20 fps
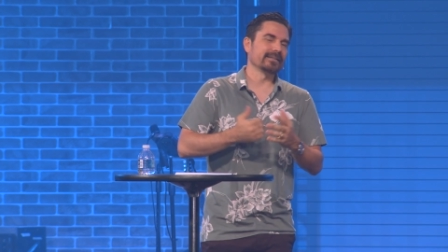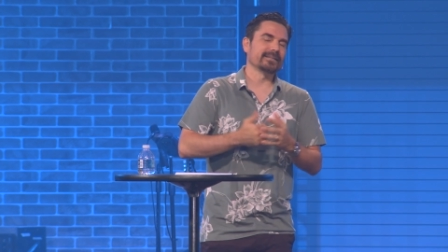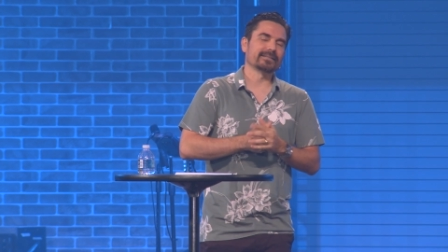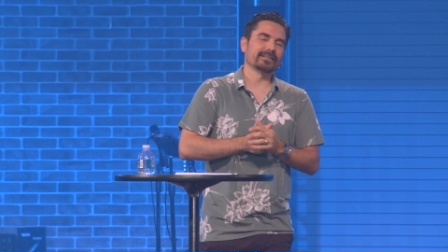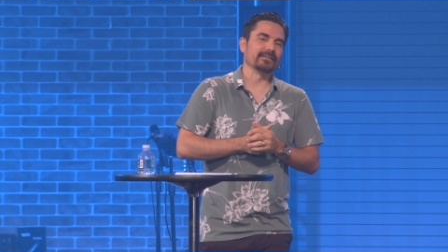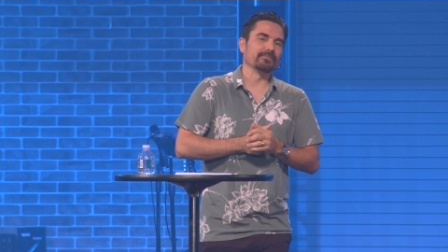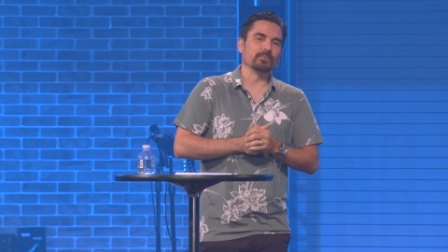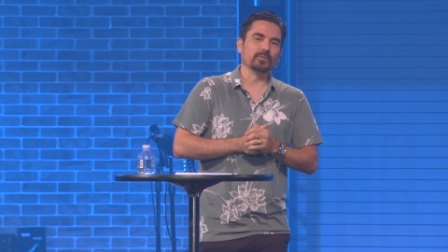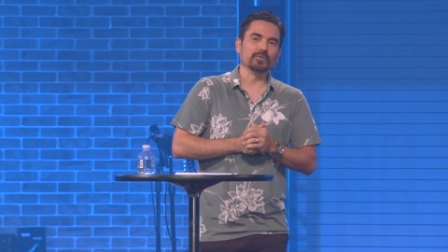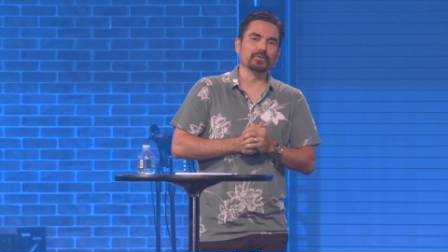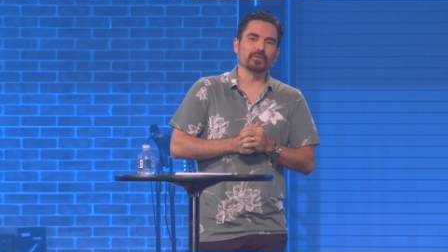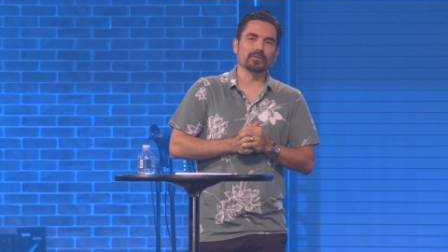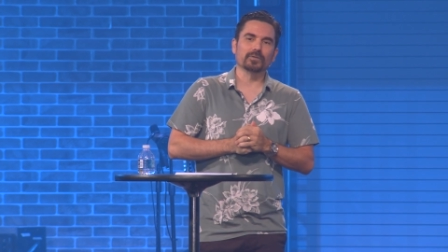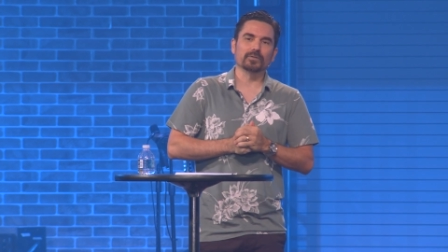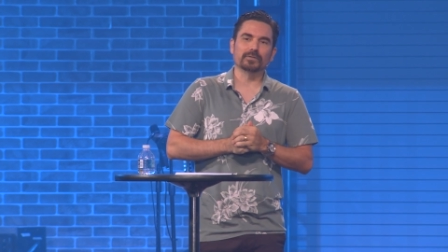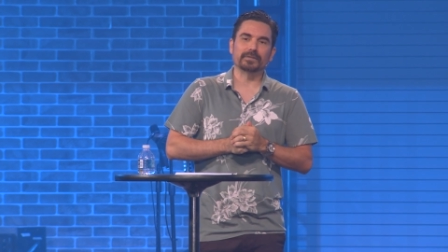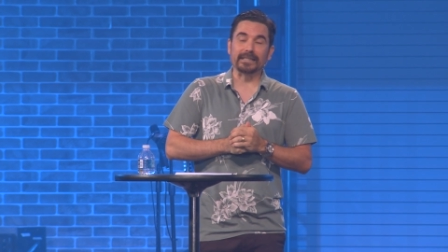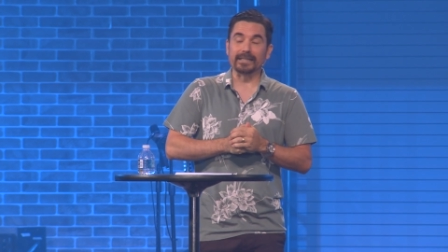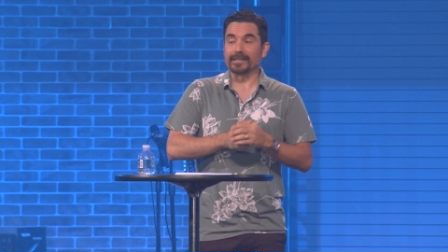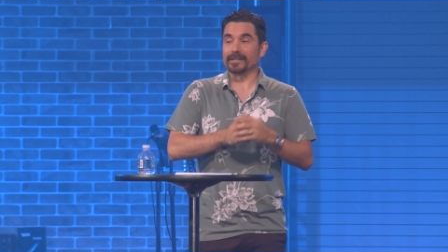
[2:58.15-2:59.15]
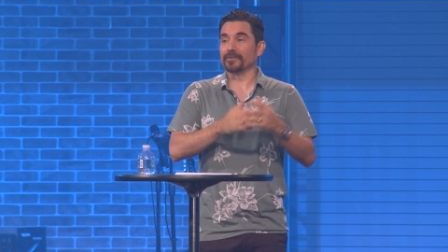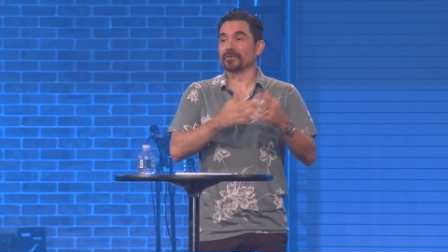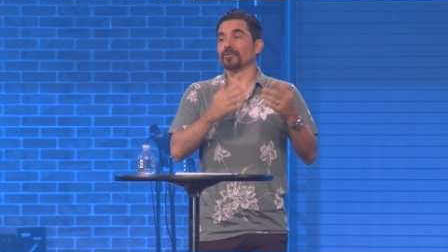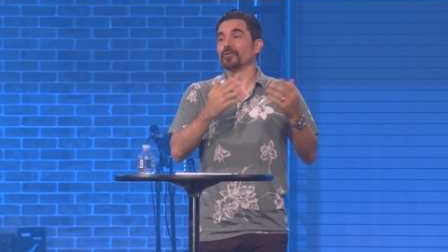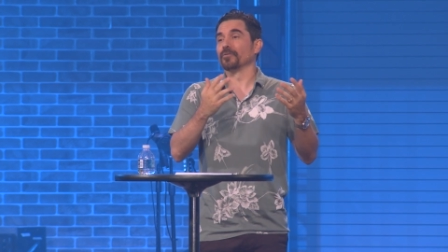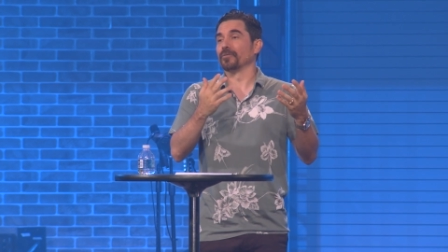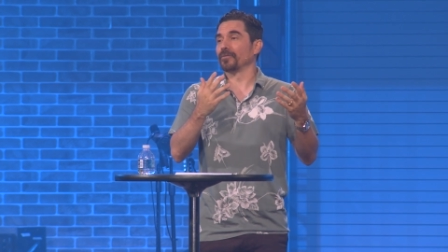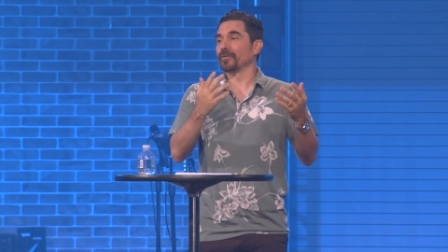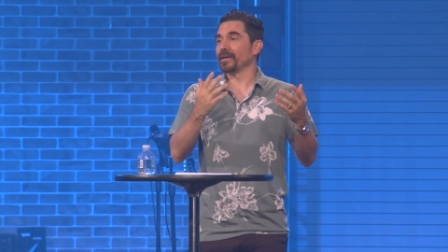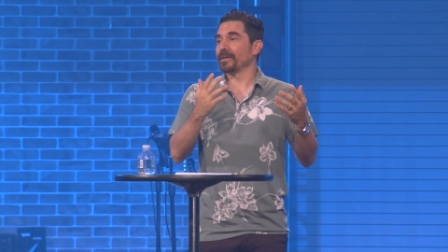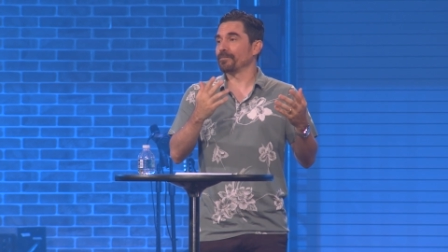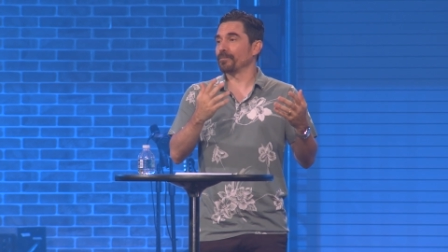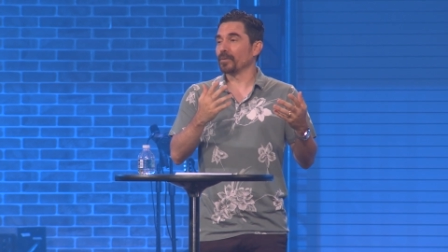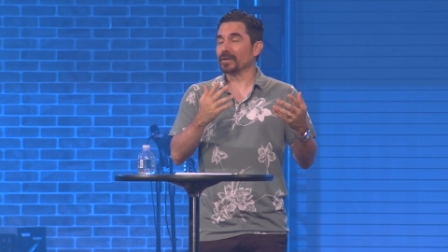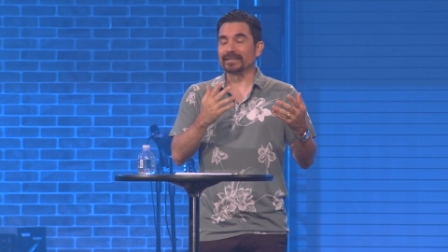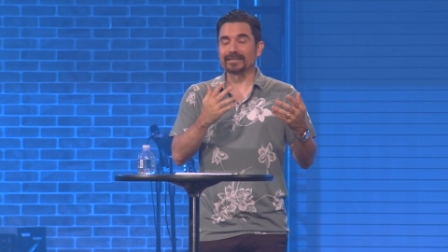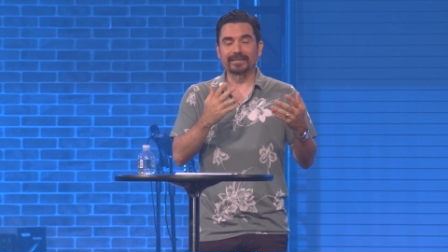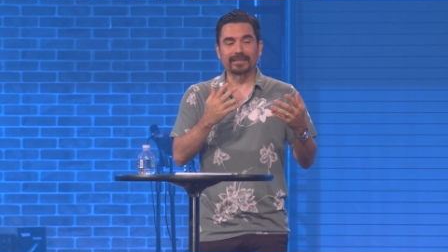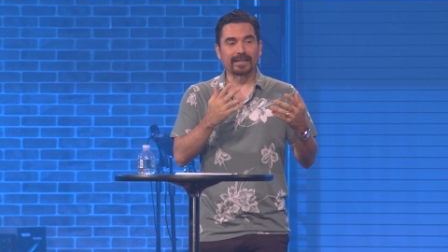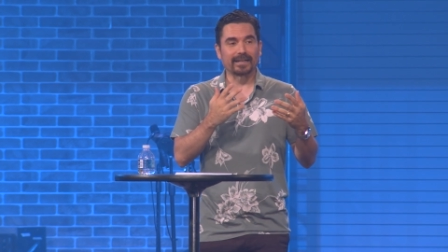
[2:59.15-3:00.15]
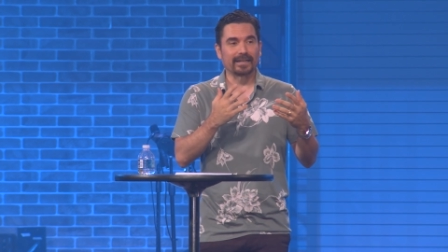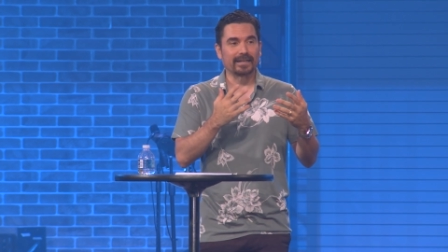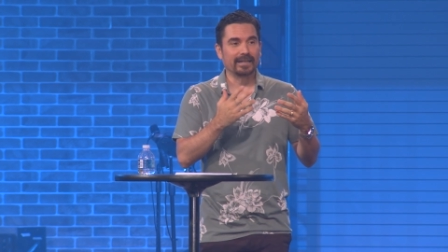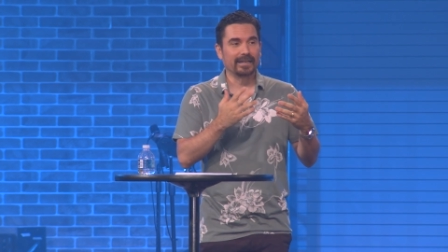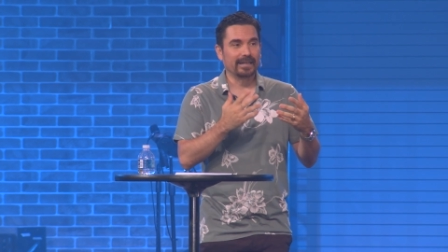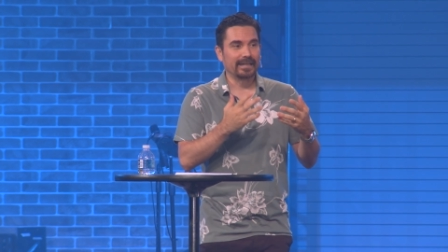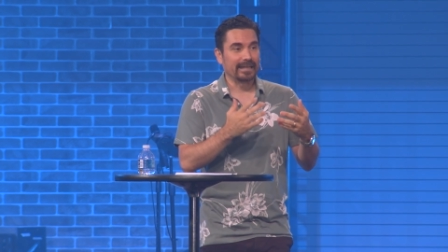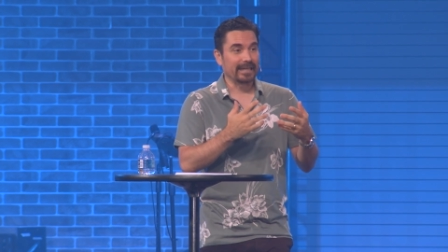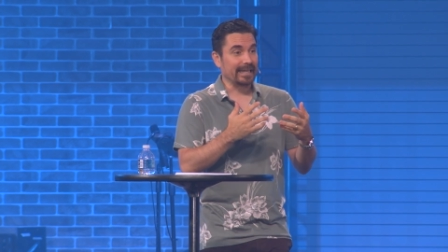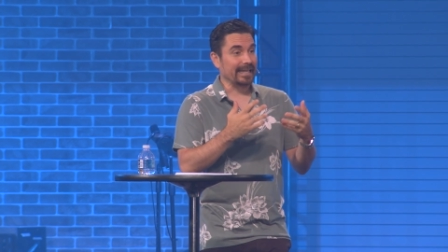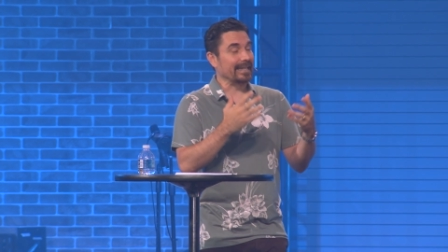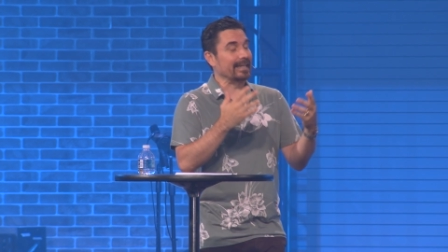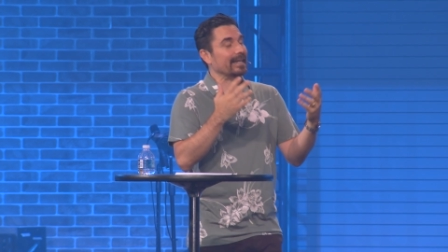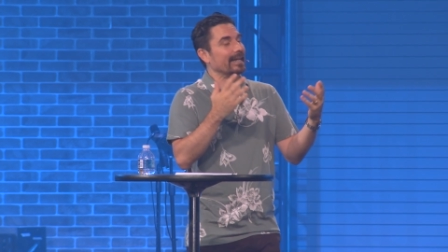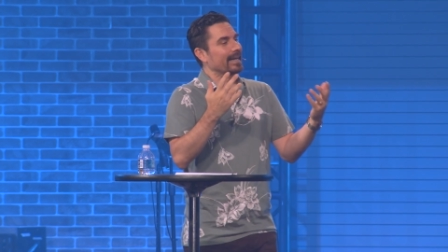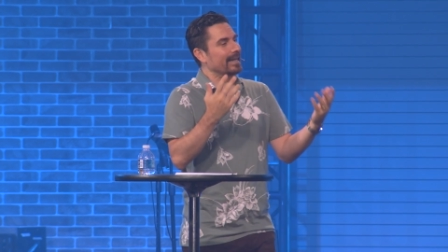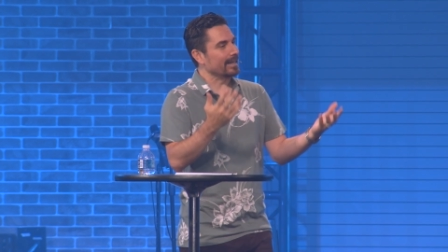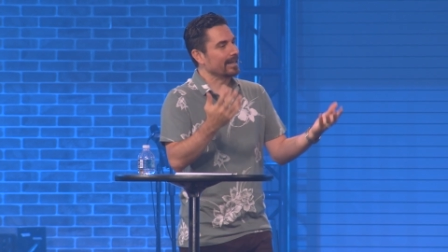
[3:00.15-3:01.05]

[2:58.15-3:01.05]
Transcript: en este mundo tiene su fe puesta en